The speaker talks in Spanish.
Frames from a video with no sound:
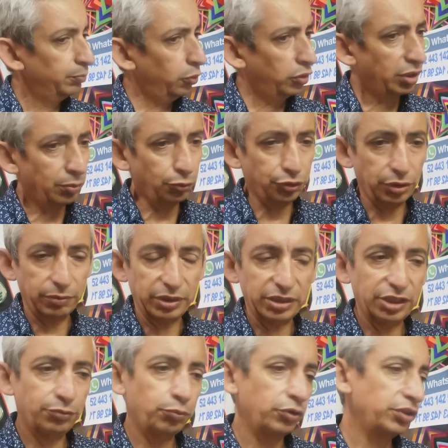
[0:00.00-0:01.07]
Podemos
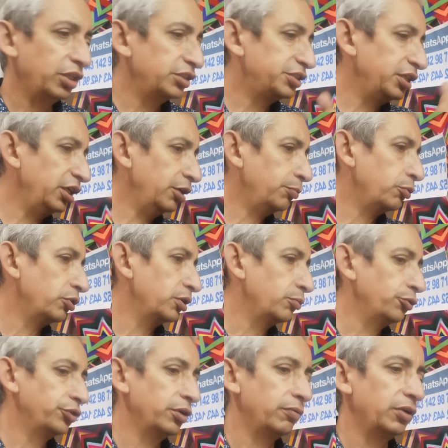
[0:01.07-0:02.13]
hablar después del zinc,
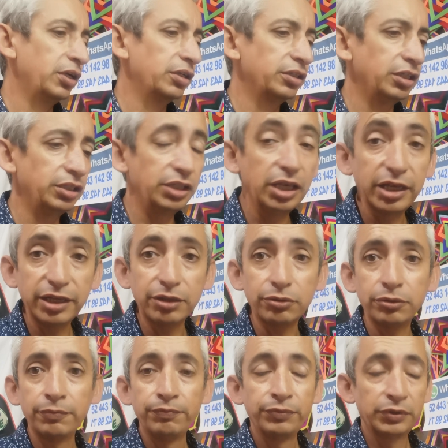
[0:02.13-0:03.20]
podemos hablar del
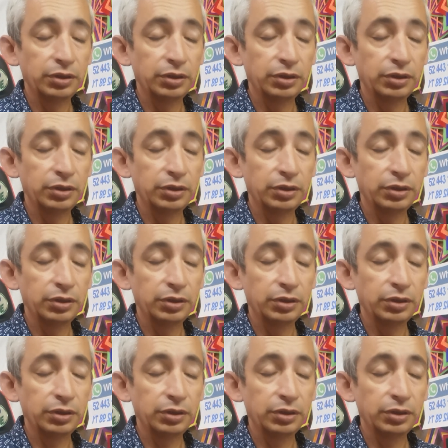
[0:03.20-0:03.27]
hierro,